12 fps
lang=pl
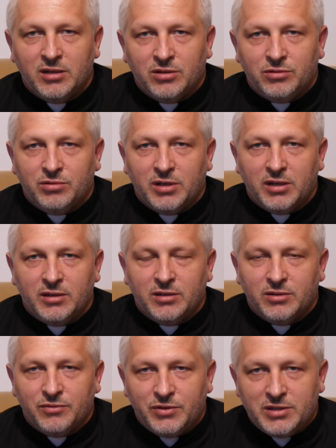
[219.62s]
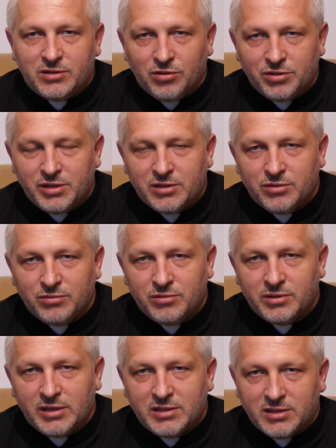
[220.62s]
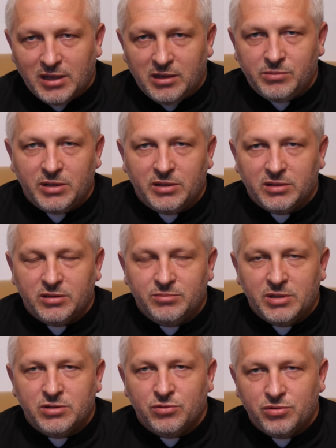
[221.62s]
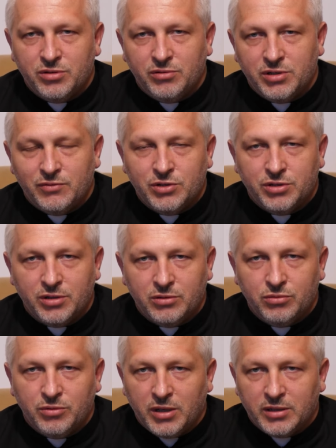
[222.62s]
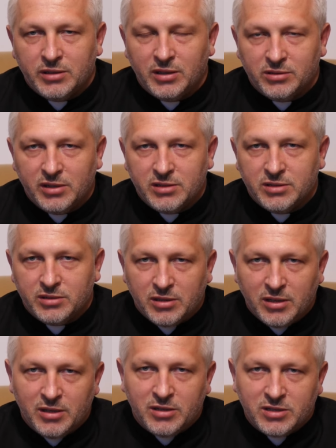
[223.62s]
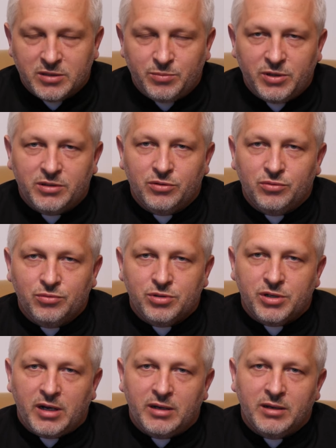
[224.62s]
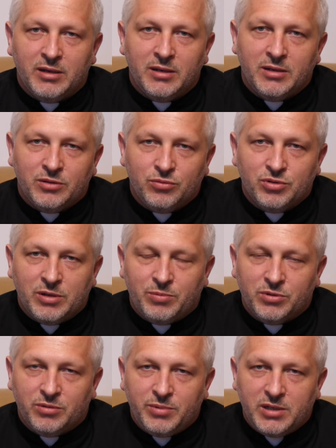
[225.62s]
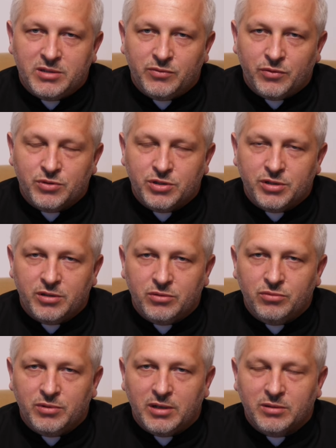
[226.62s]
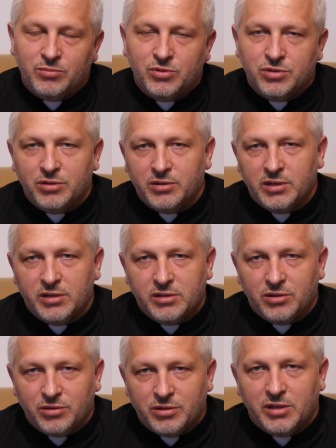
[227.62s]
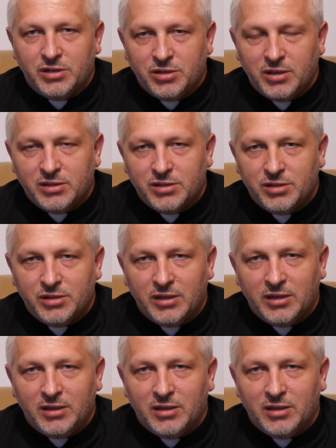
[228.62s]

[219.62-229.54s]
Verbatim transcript: które w istocie są te same, natomiast różnią się w szczegółach. Natomiast zbyt duża, duże podobieństwo w szczegółach może określać